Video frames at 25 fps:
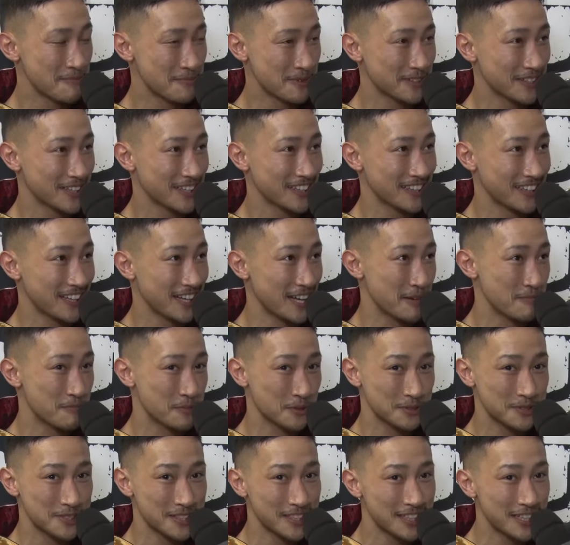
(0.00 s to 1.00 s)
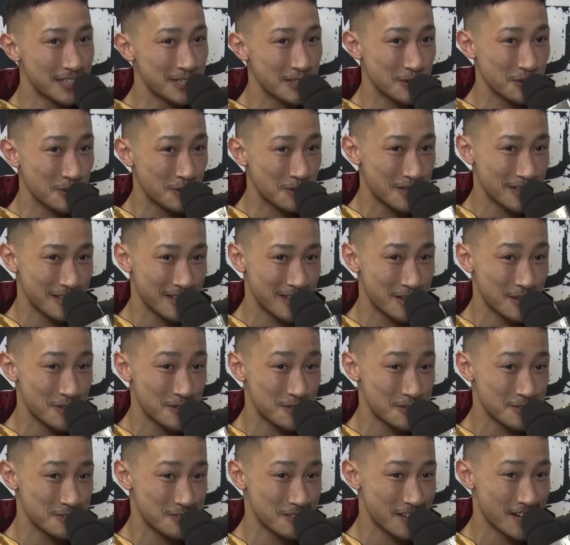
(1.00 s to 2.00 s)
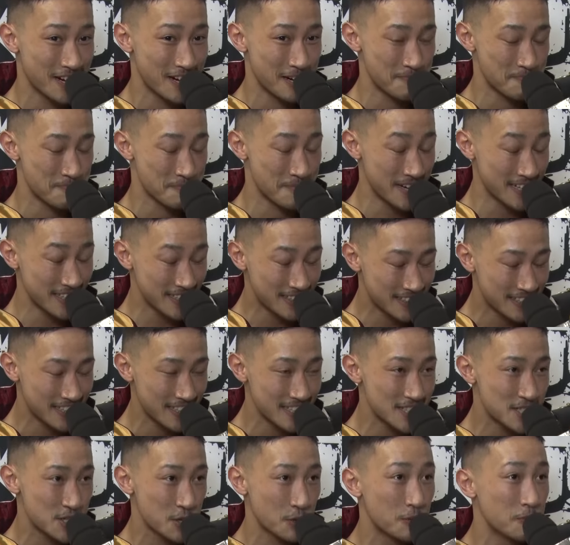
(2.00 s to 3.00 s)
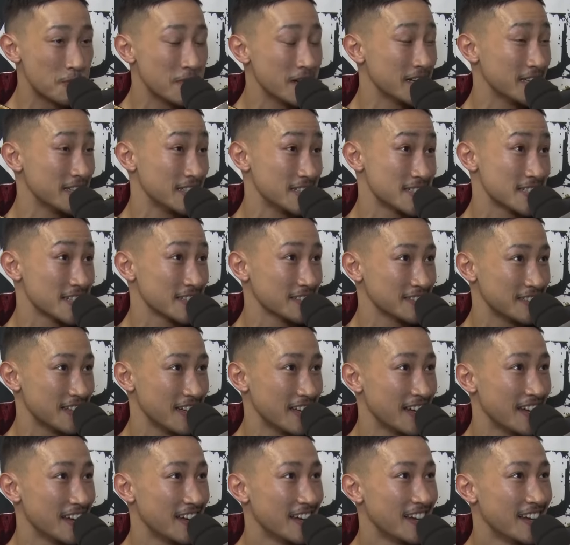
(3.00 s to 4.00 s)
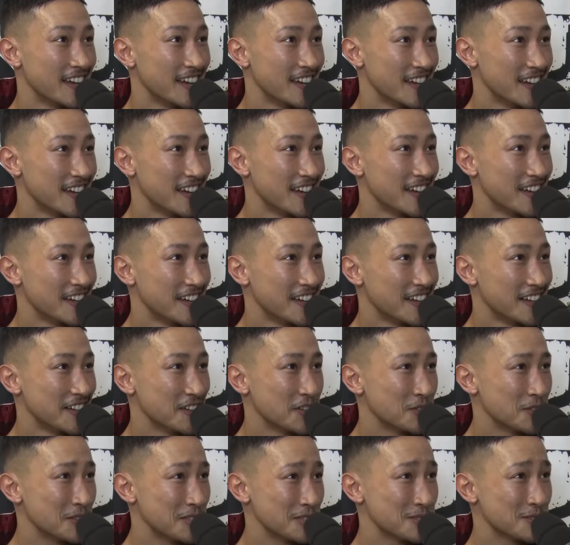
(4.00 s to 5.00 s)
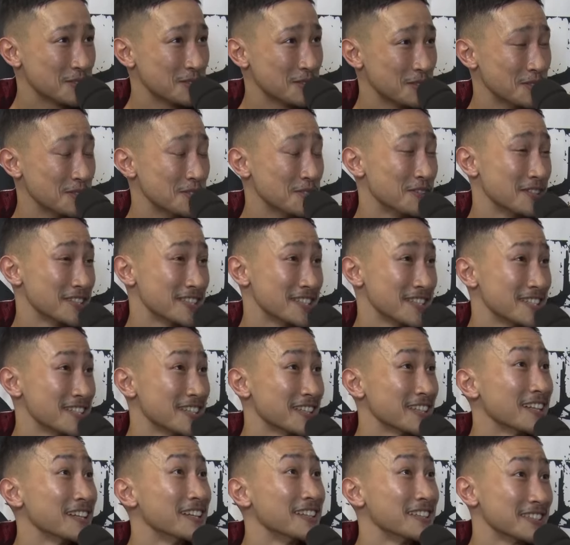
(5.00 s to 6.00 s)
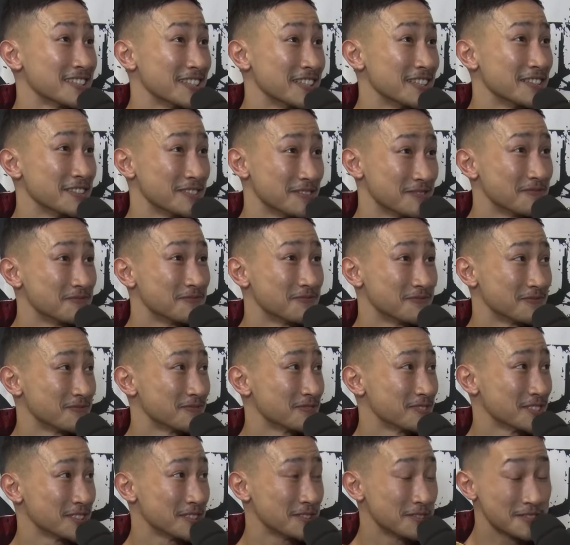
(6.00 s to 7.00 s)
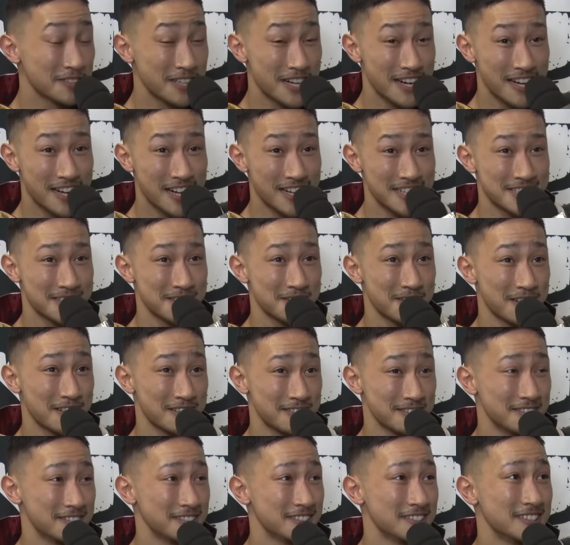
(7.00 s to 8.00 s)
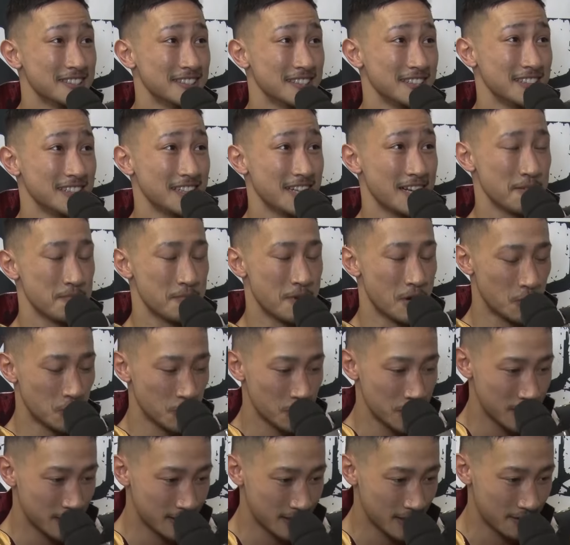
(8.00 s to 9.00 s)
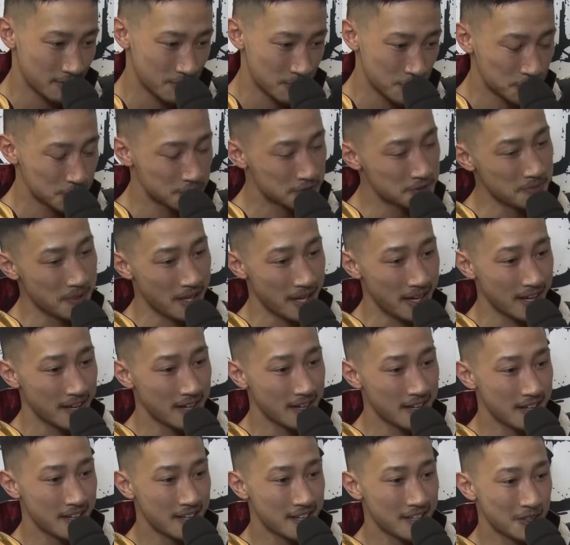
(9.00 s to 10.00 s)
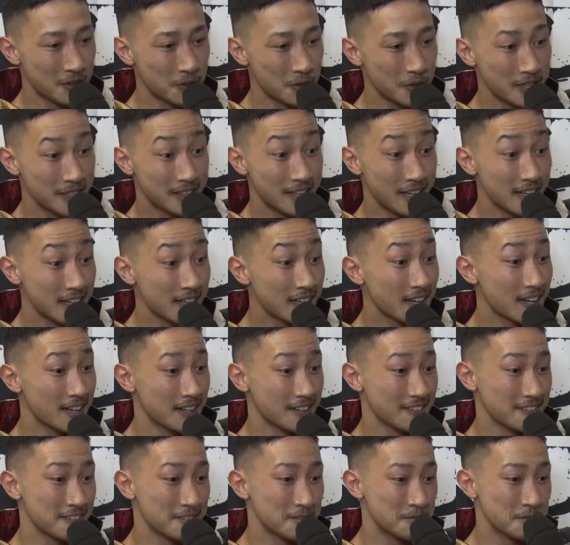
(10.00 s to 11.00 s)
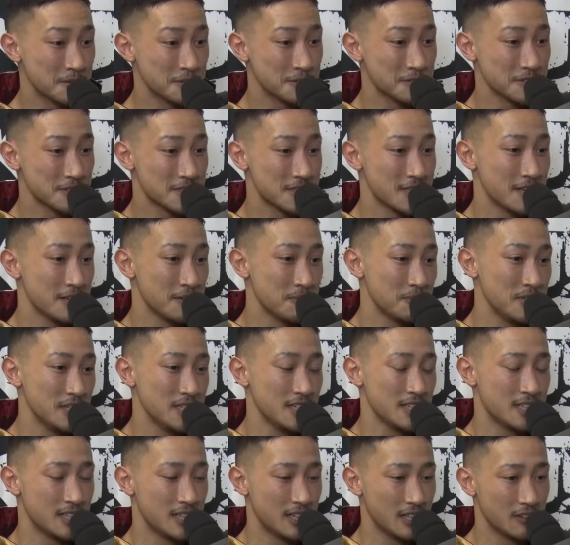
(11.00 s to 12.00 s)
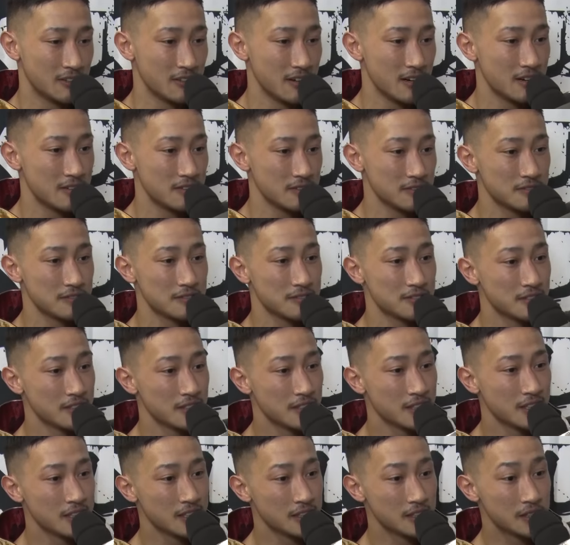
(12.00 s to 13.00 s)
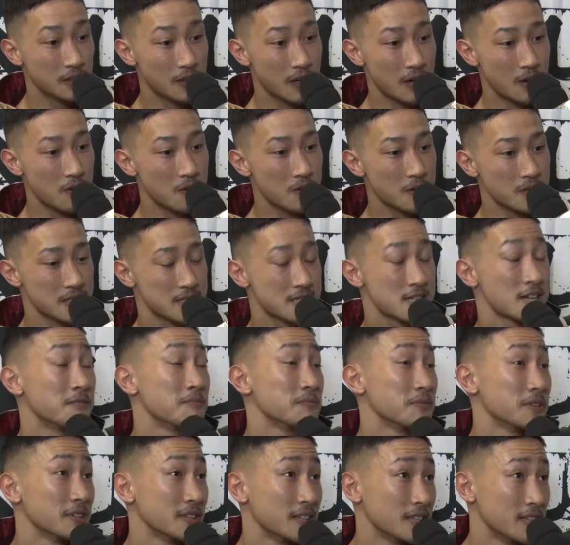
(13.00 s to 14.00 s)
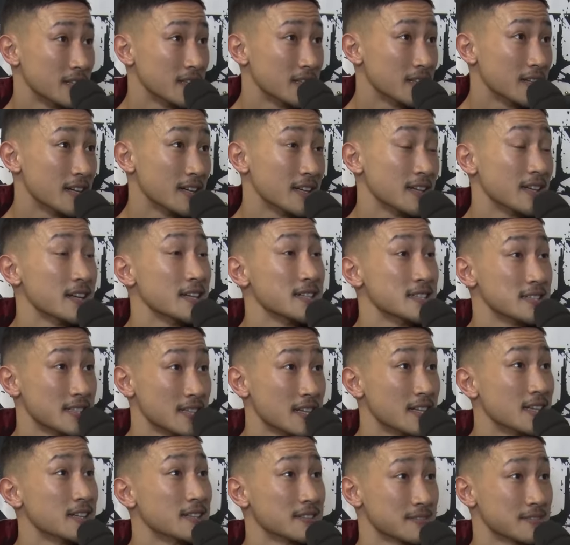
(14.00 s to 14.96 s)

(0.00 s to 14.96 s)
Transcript: ンピオンになって僕が出る後楽園ホールは毎回超満員にしたくてこれちょっと言うの忘れちゃったんですけどそのぐらい価値のある人間、まあ、応援団も含め応援団以外の僕の試合見に来てくれる人が多いチャンピオンになりたいですね。